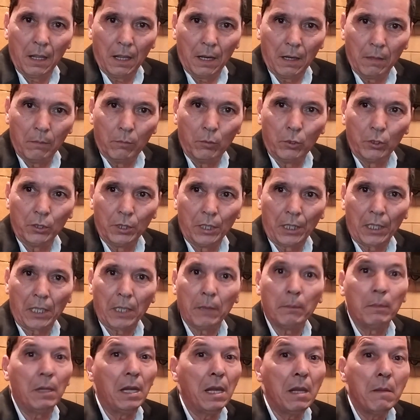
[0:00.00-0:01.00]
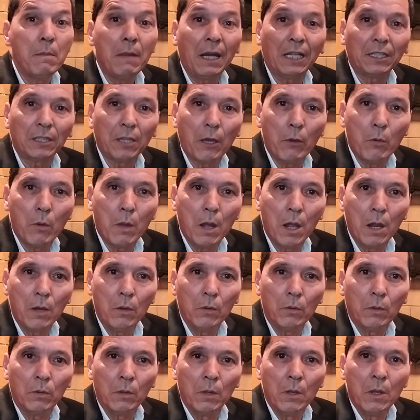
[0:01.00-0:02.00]
المدرب اللي ما عطا
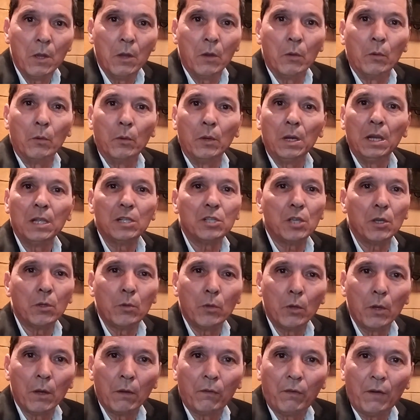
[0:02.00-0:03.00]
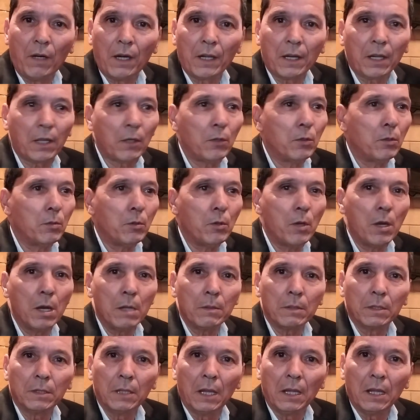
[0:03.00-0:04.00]
والو واللي تيقول الفريق
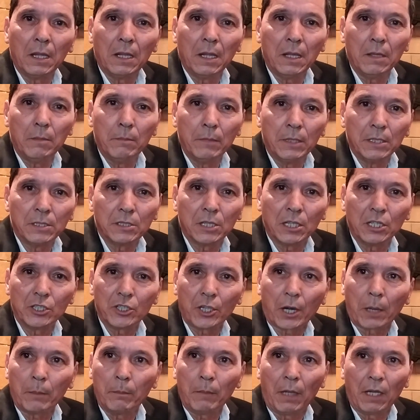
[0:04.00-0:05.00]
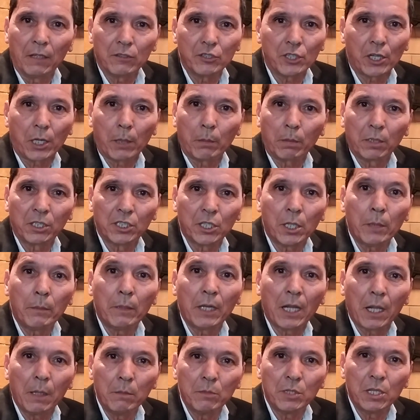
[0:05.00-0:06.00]
هو دائما تجرب مع جرب أكثر
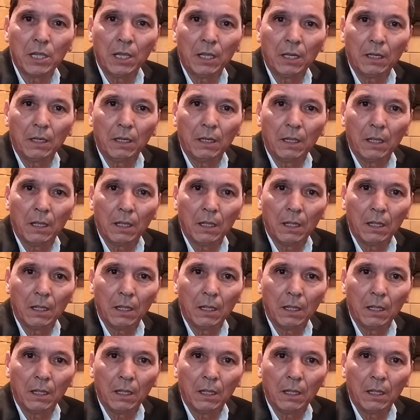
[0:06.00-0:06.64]
من خمسين